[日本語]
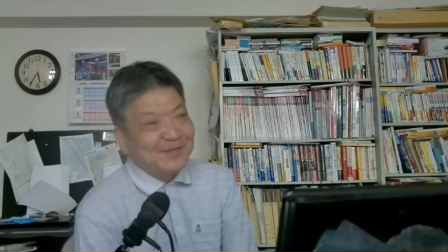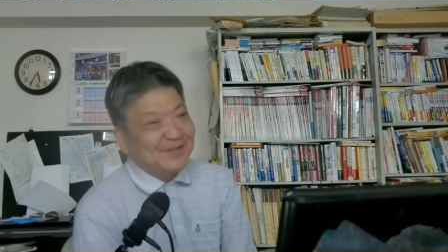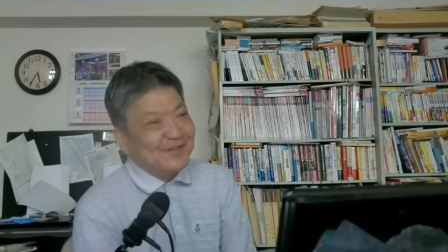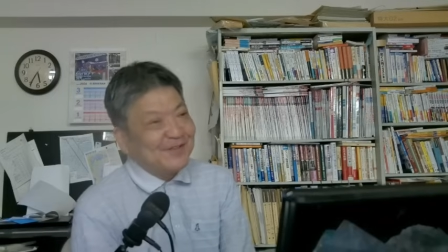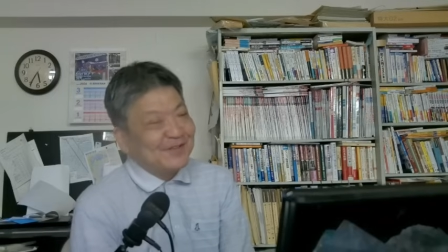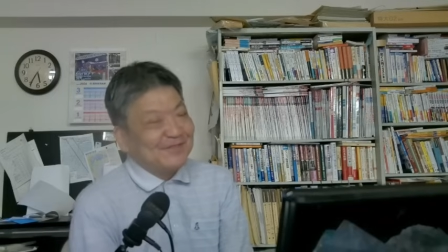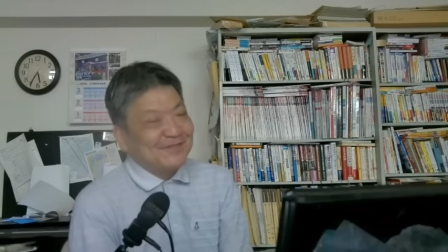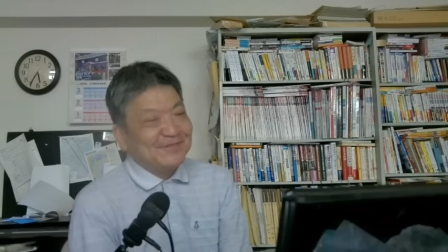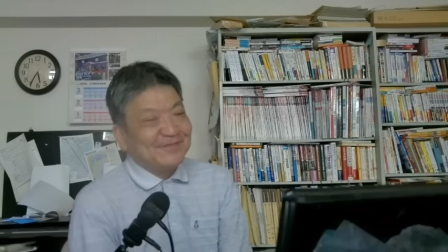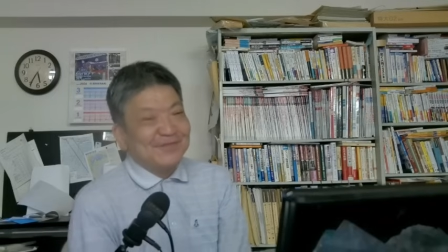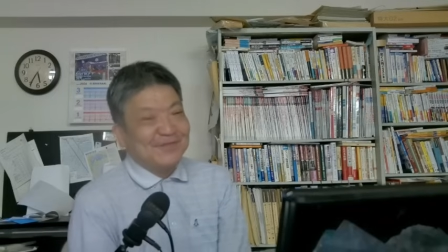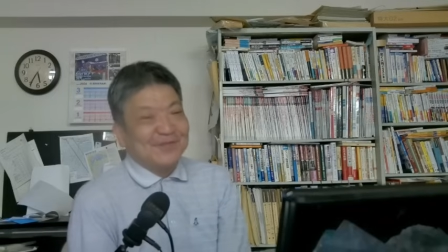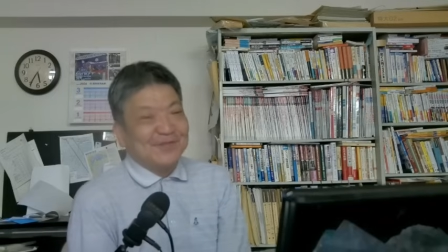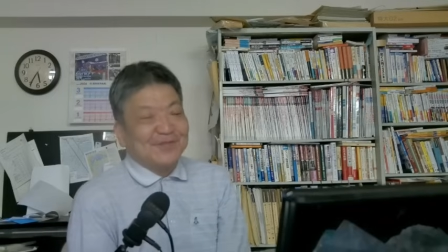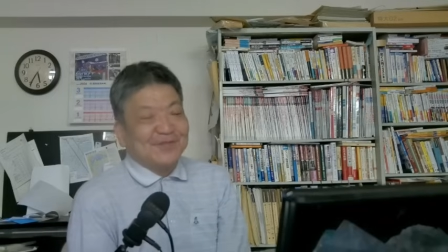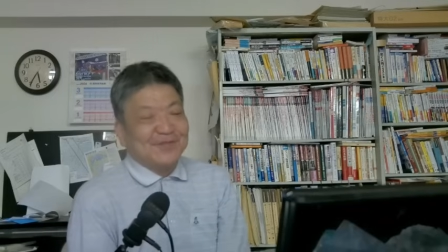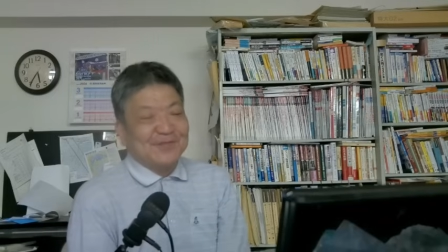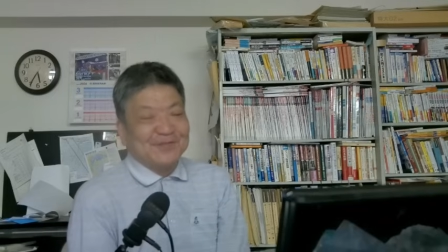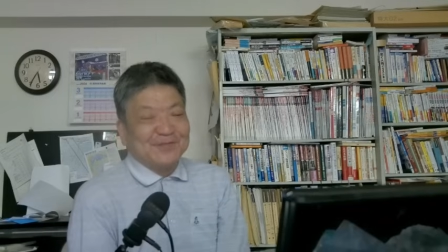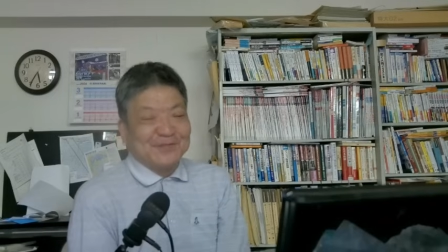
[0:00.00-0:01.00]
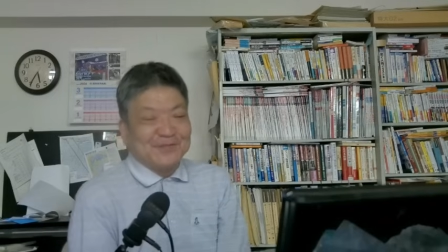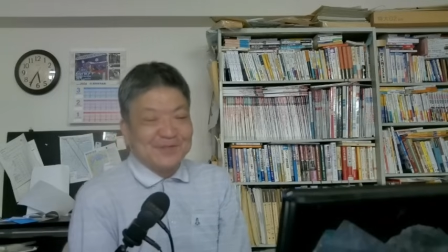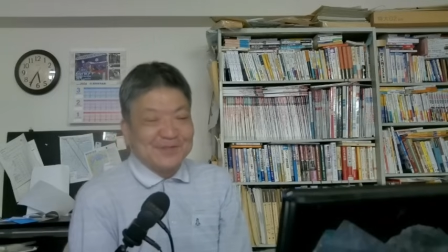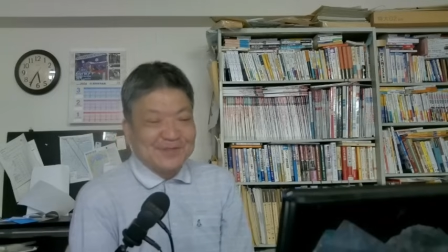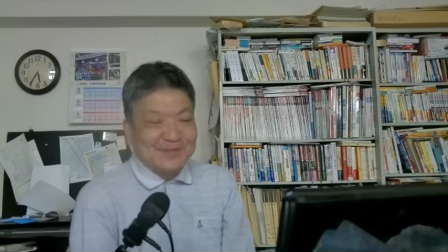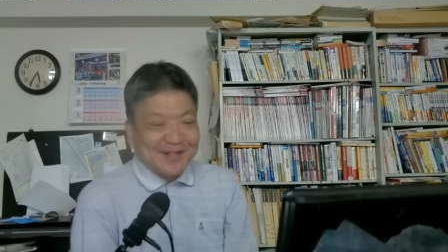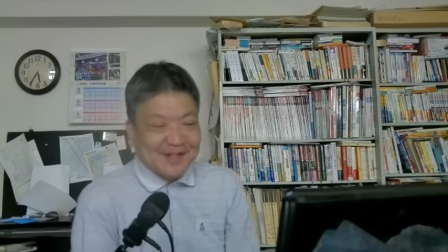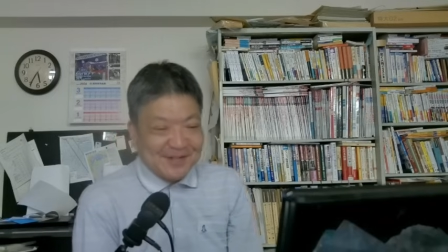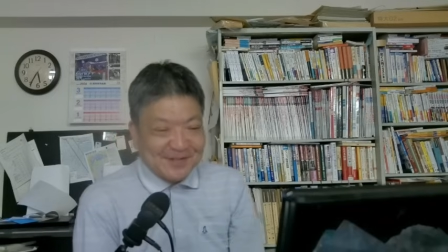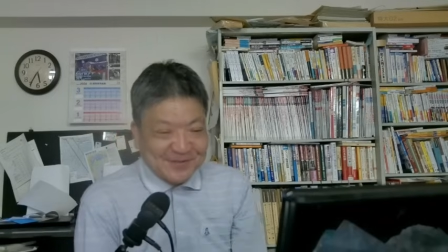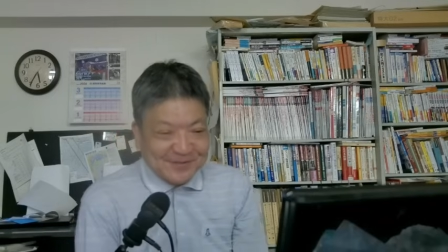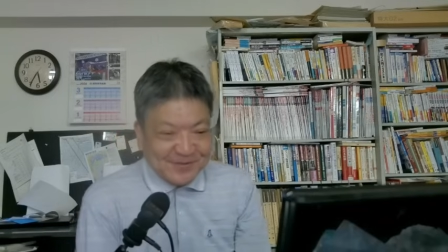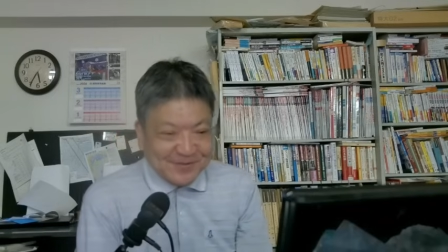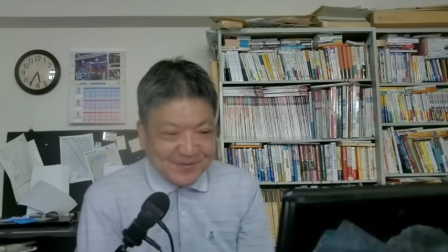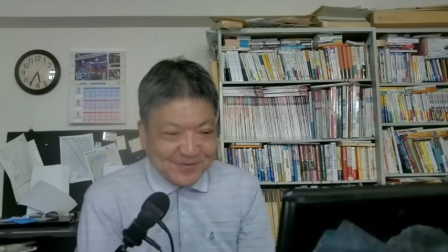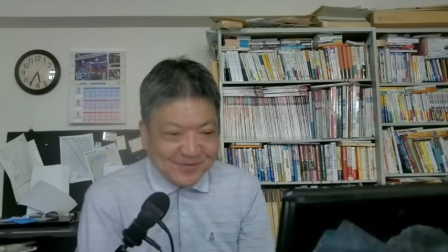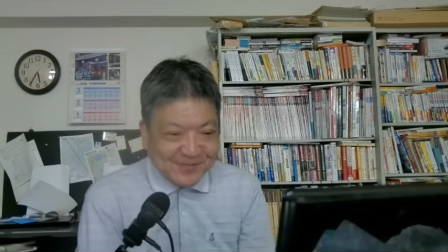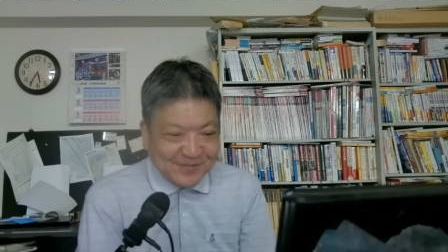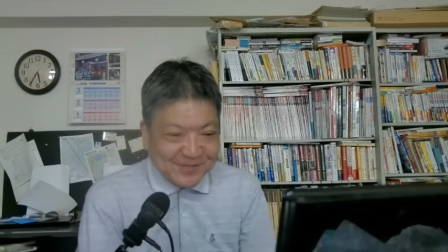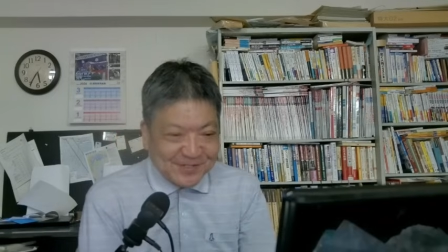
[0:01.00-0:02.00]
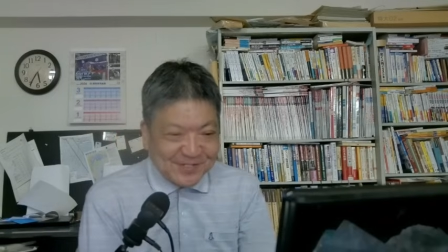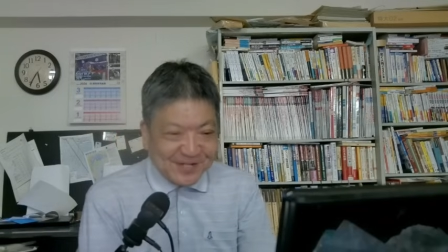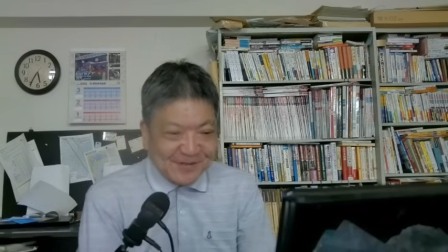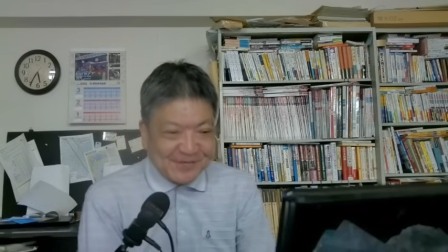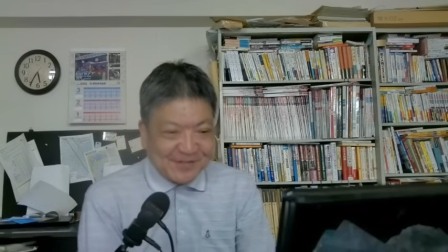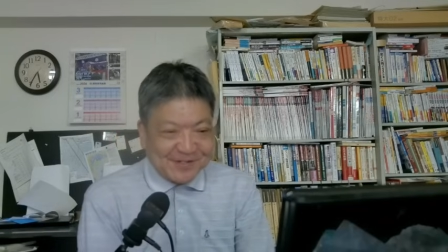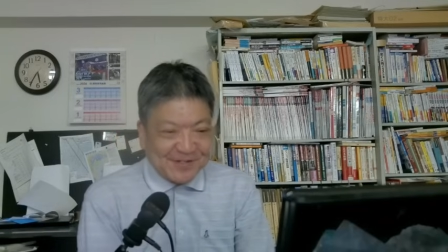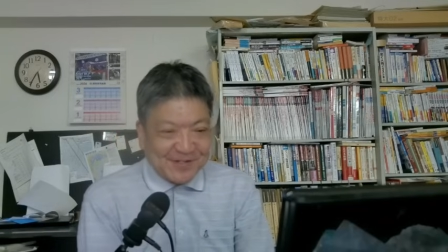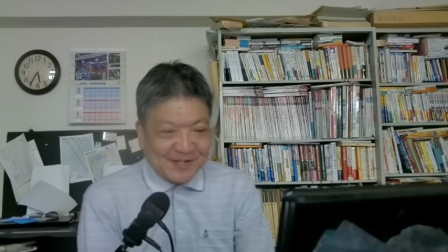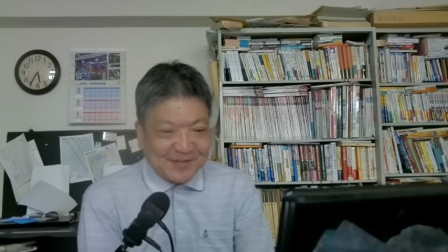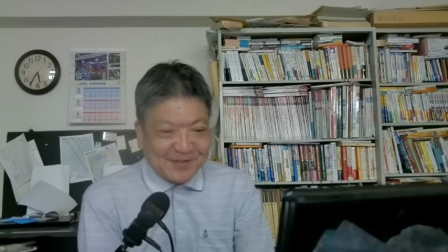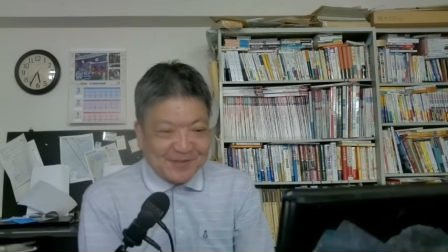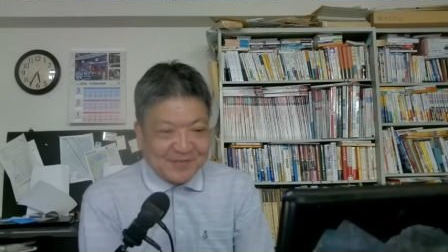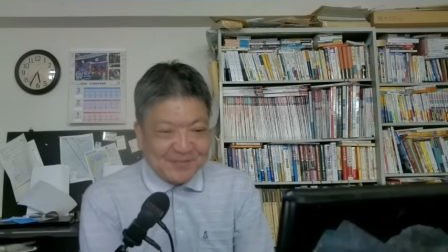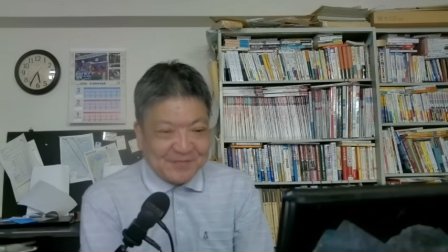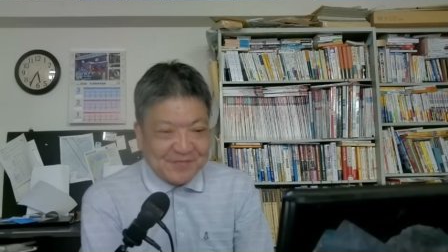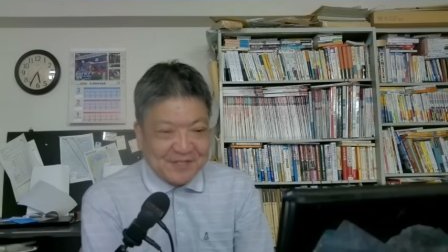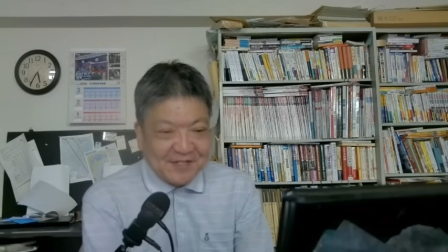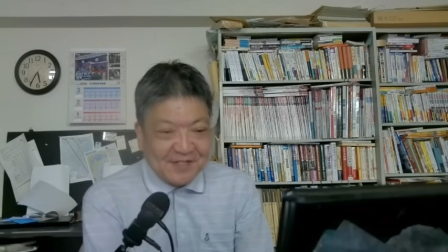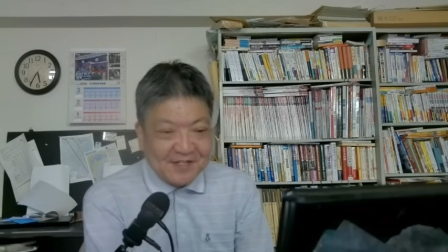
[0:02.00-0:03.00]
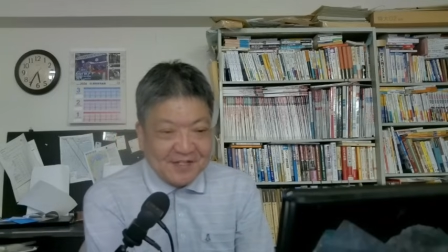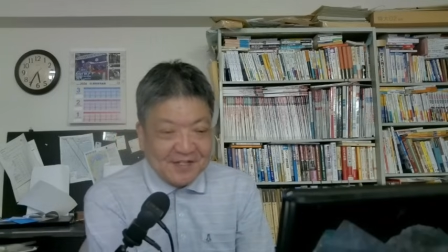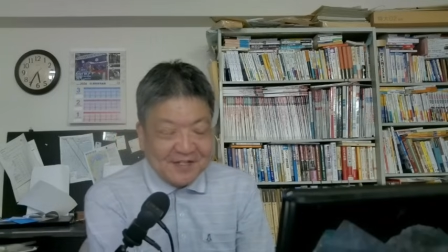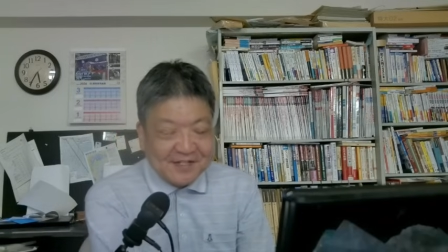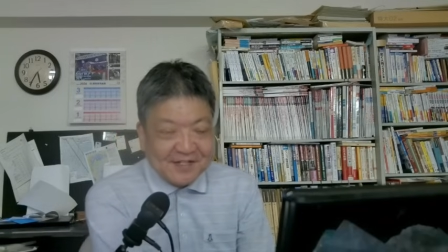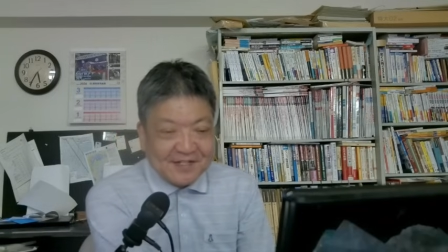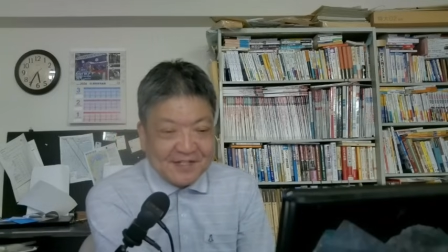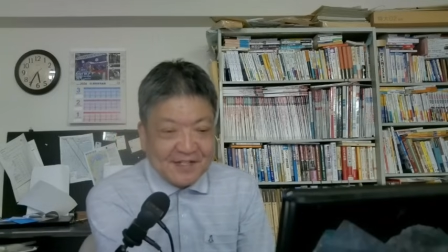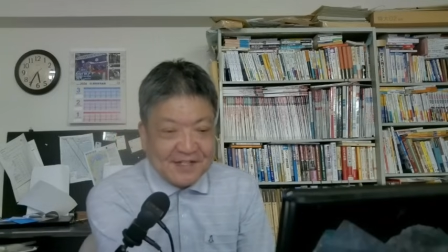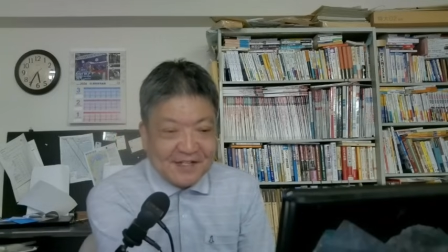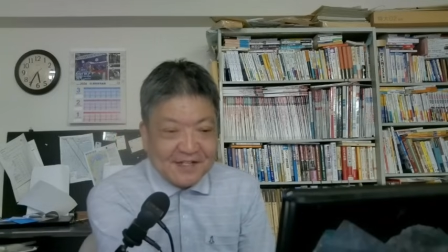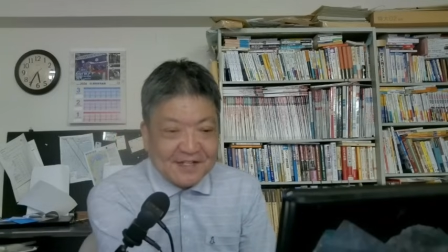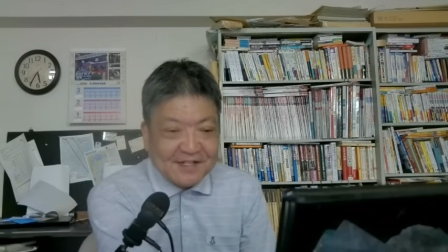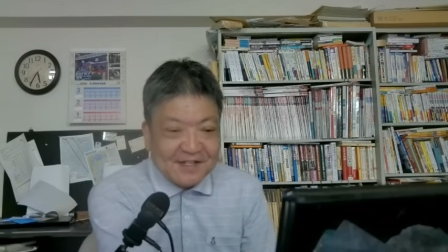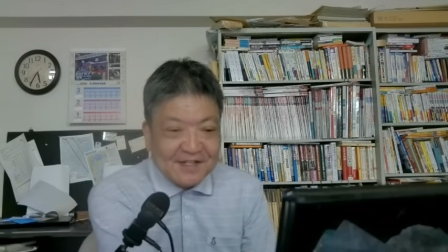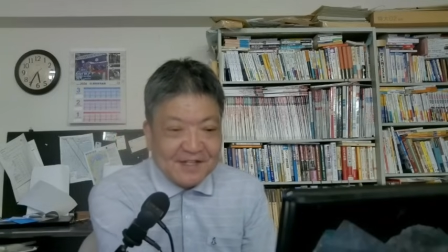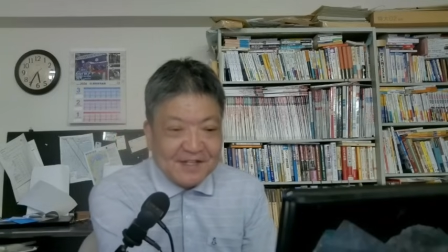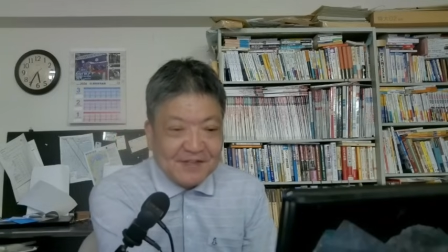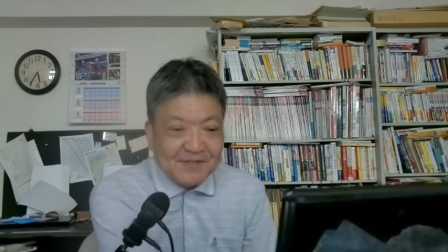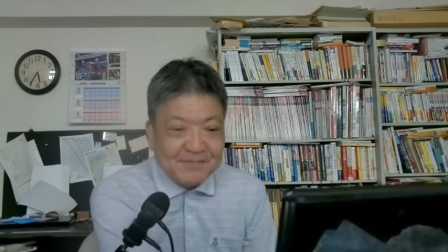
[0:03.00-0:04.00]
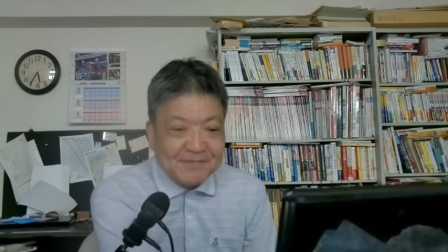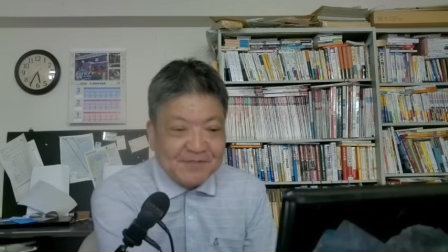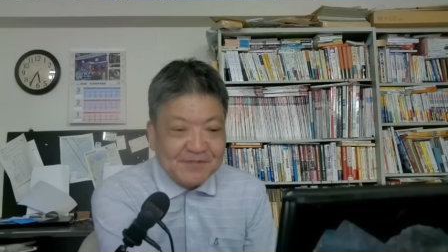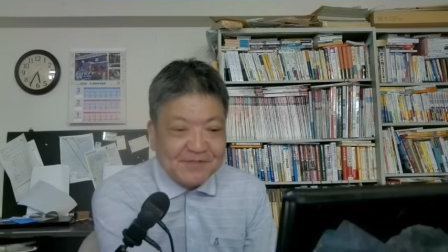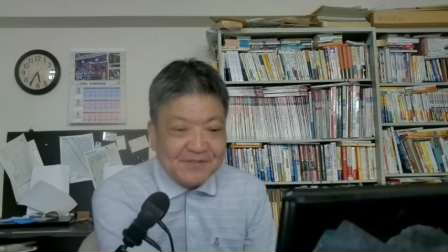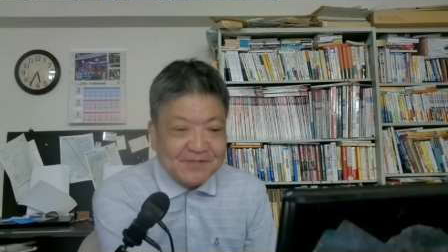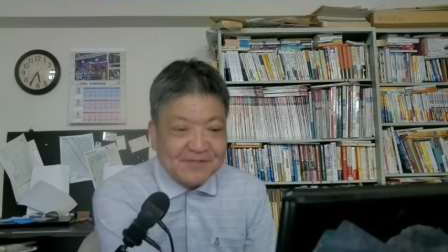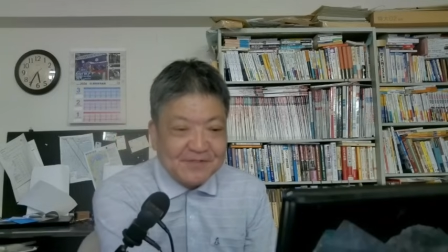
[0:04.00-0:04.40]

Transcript: もうそんなんちょっと無理ちゃうんかなとさらに6